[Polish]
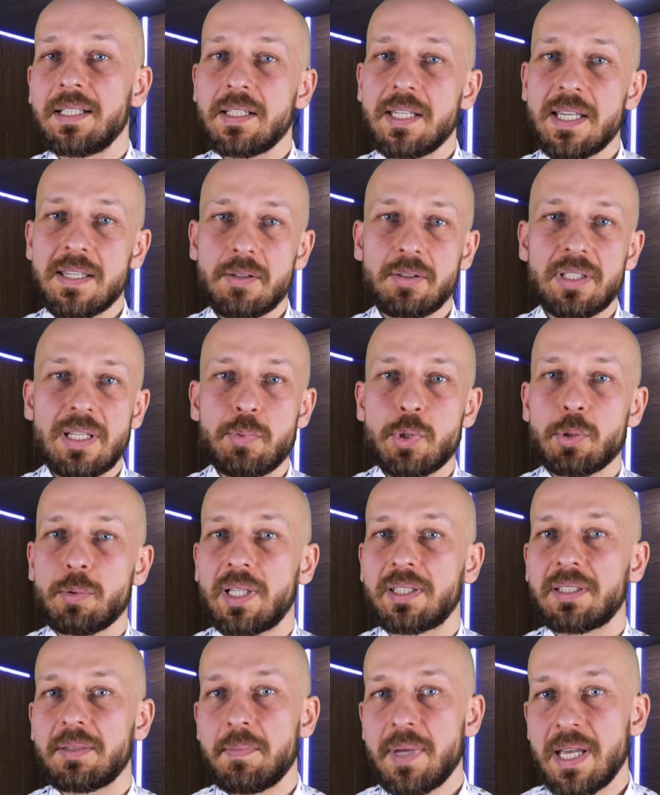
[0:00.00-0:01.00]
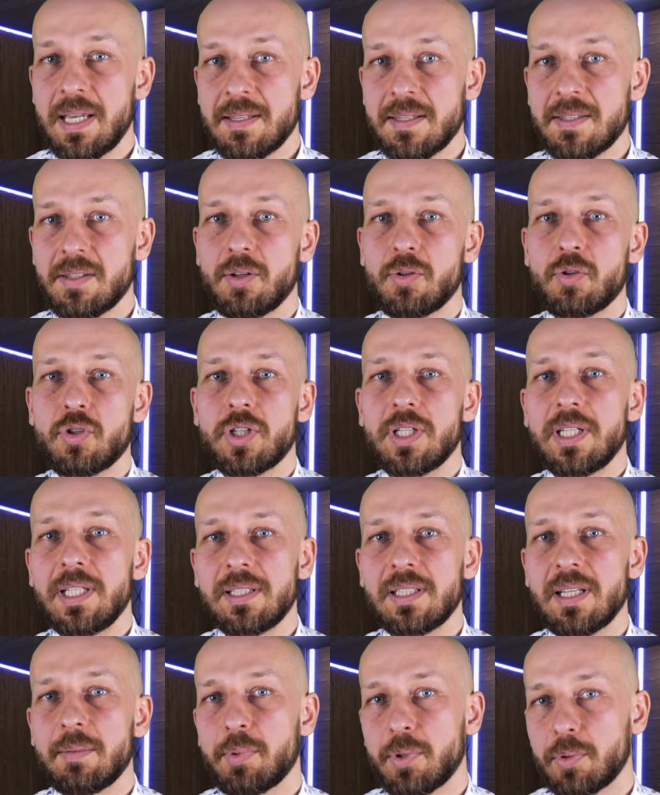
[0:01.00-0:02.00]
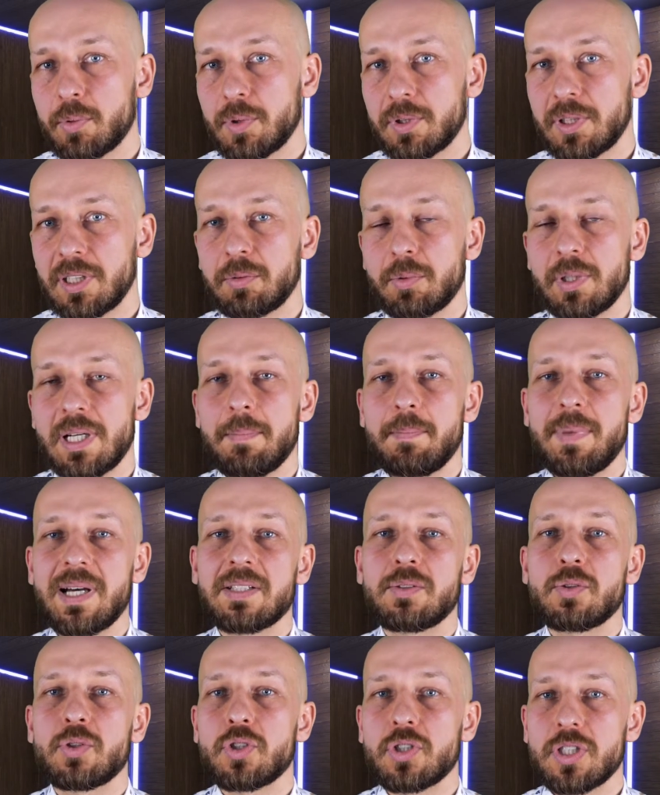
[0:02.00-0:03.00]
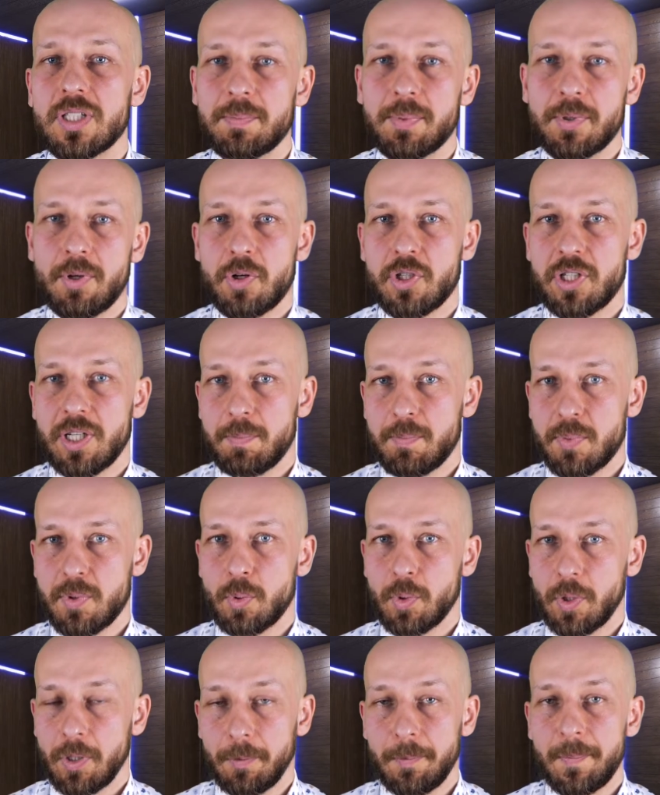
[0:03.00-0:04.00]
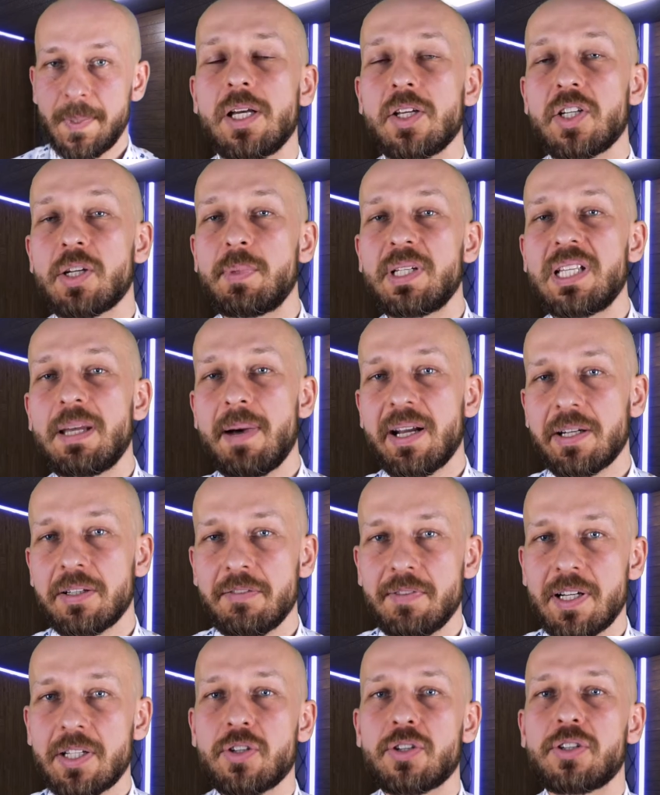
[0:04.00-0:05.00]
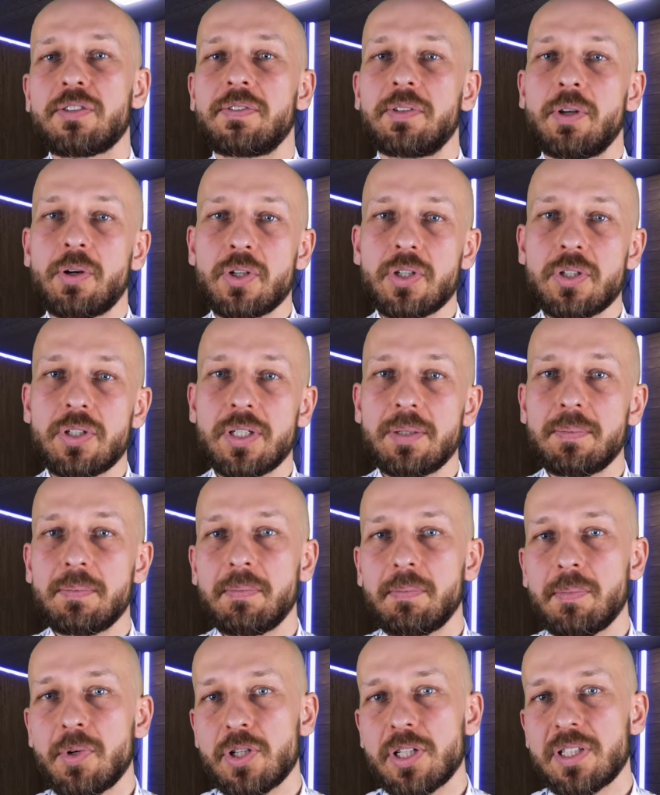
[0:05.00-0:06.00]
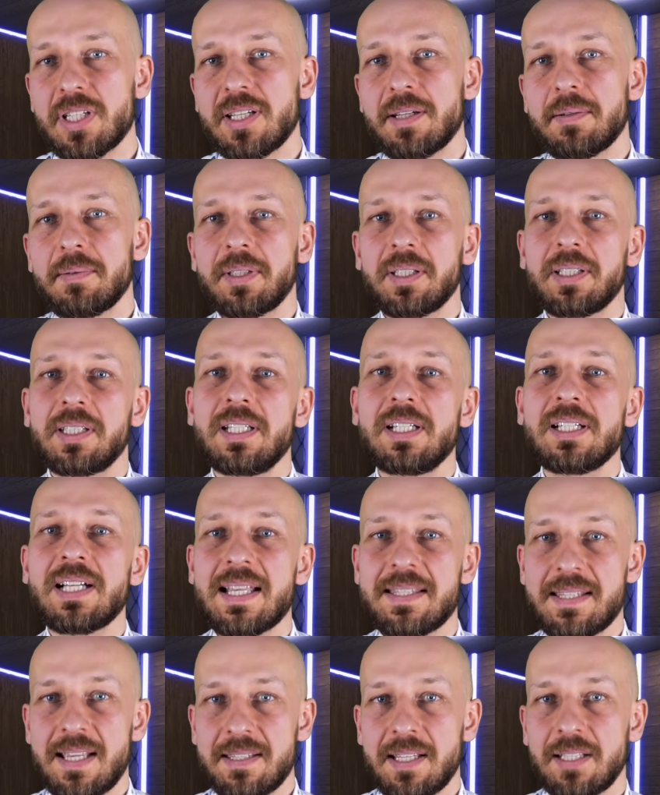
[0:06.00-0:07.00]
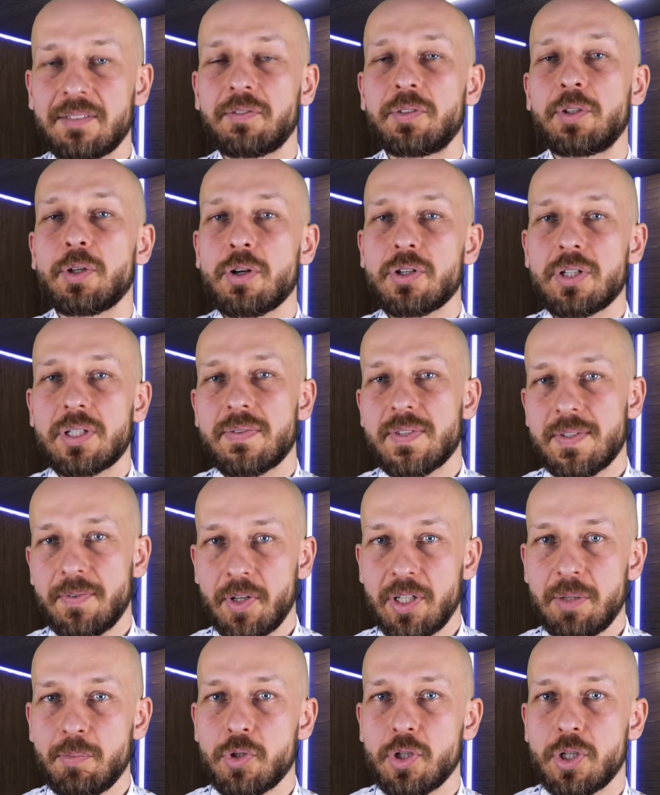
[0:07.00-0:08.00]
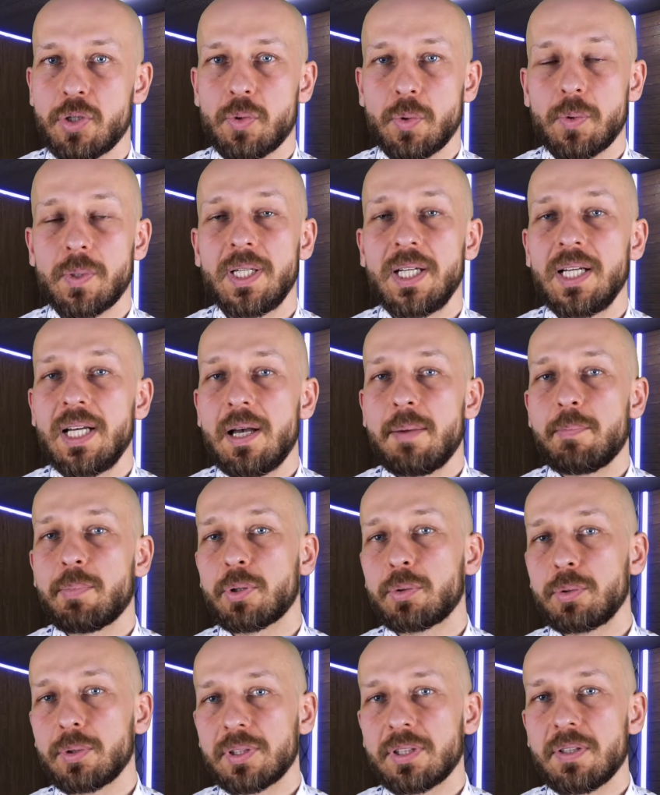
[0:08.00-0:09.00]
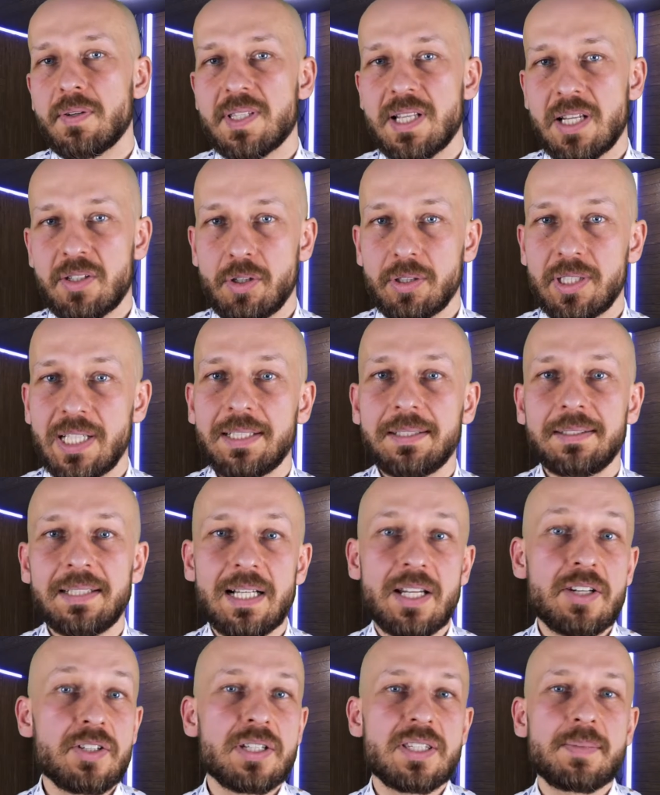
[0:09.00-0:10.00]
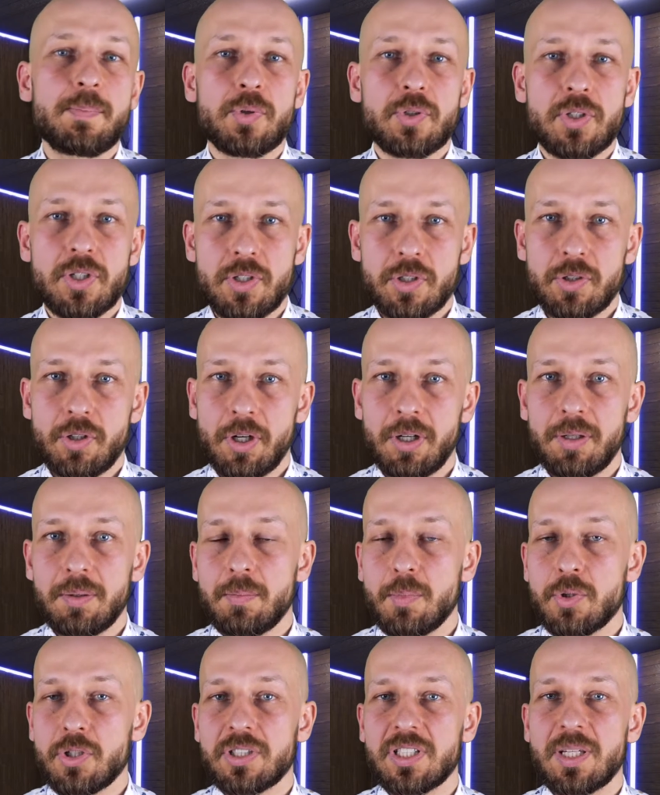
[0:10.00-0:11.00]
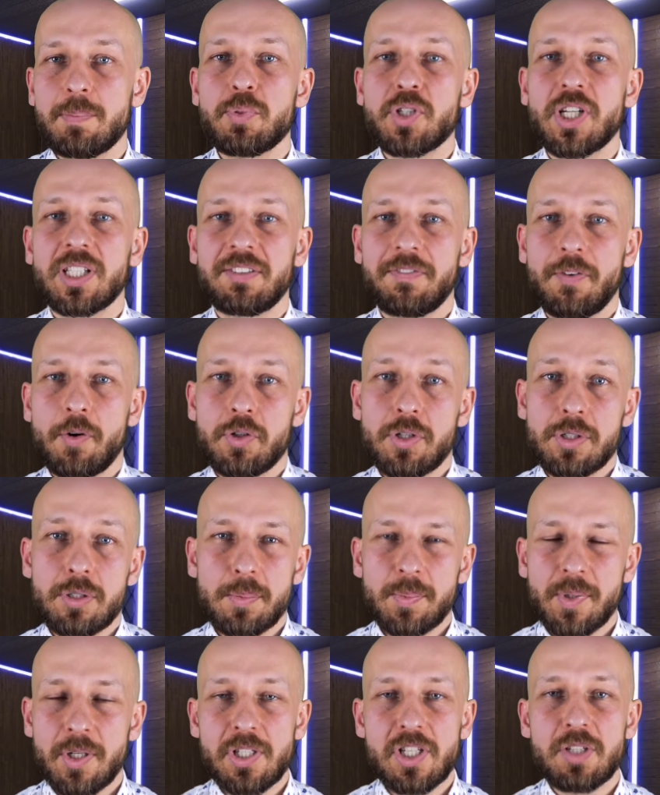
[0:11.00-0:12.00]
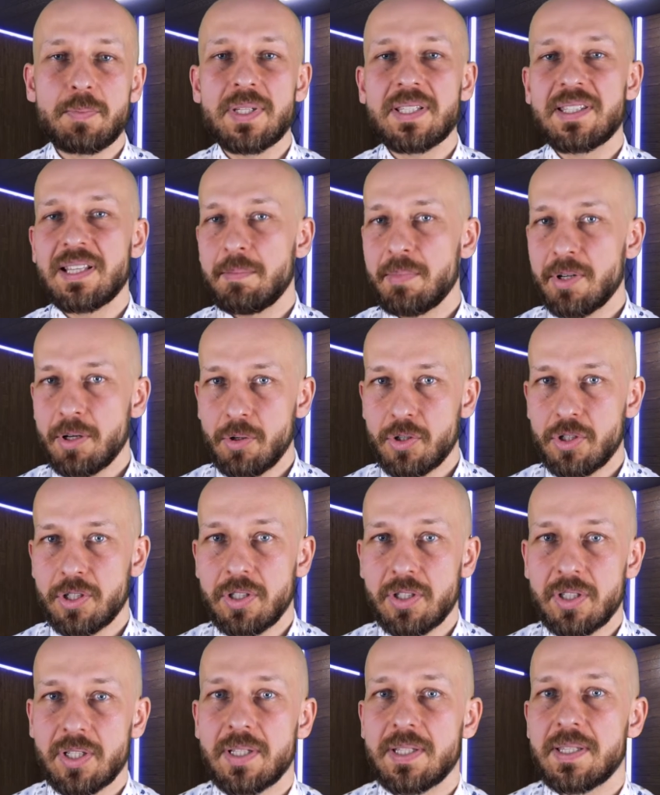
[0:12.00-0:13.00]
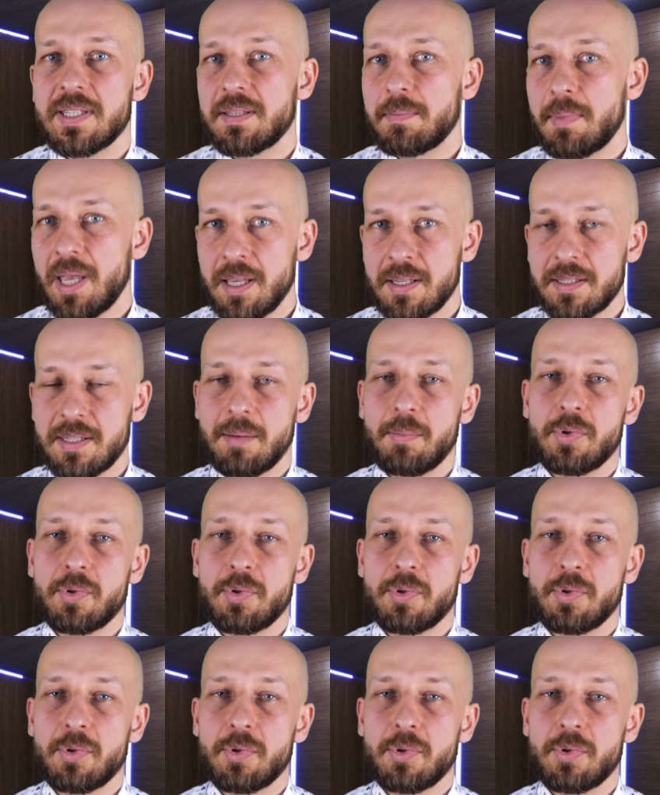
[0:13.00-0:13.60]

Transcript: Jest to na przykład mięso czy inne produkty, które bardzo szybko się psują. Żeby nie marnować żywności, możecie kilka zasad wdrożyć w swoim życiu. Produkty oznaczone należy spożyć do, możecie przetworzyć lub chociażby zamrozić. Z mięsa